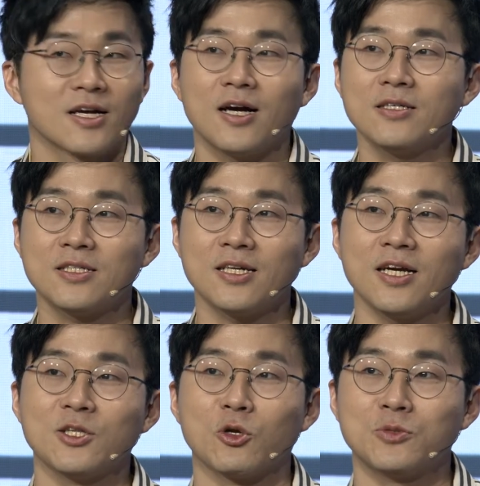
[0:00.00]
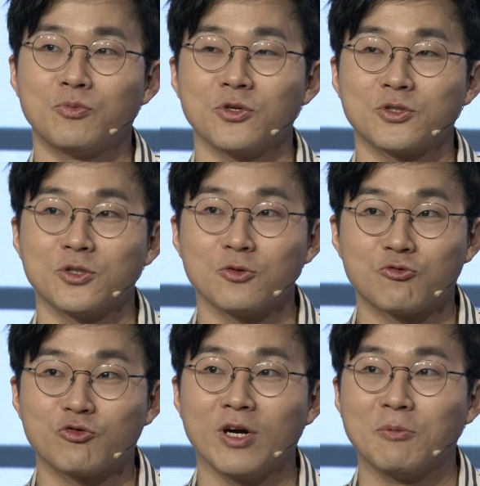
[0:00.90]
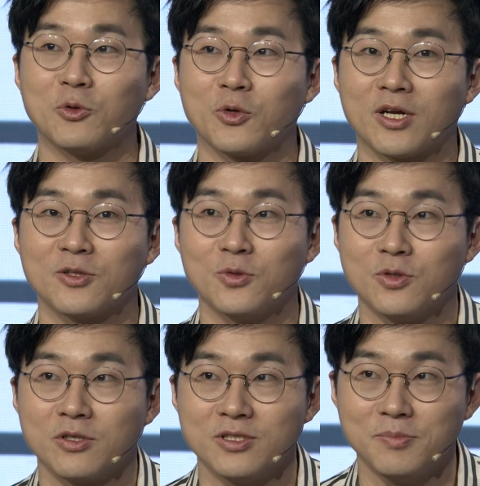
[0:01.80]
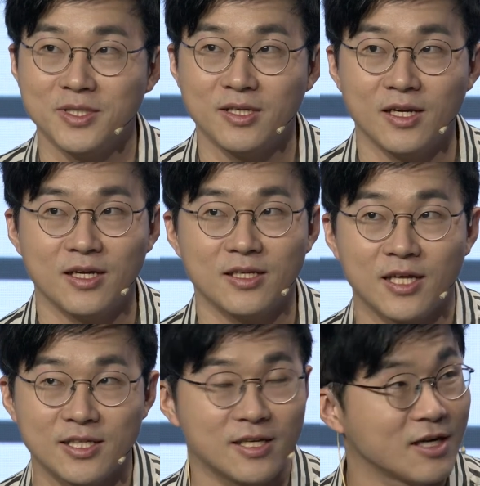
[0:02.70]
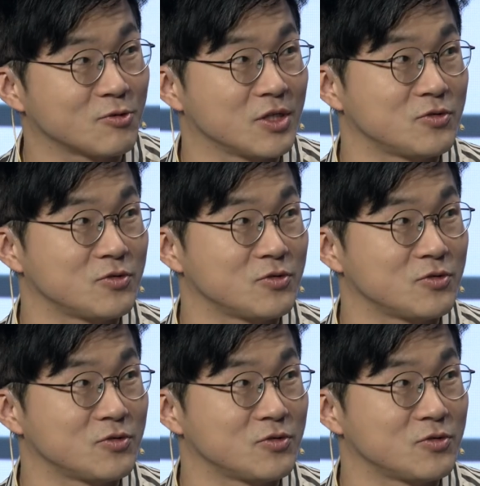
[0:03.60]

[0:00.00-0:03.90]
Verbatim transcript: 카트라이더 러시 플러스는 누가 보더라도 현재 미래의 대세라고 할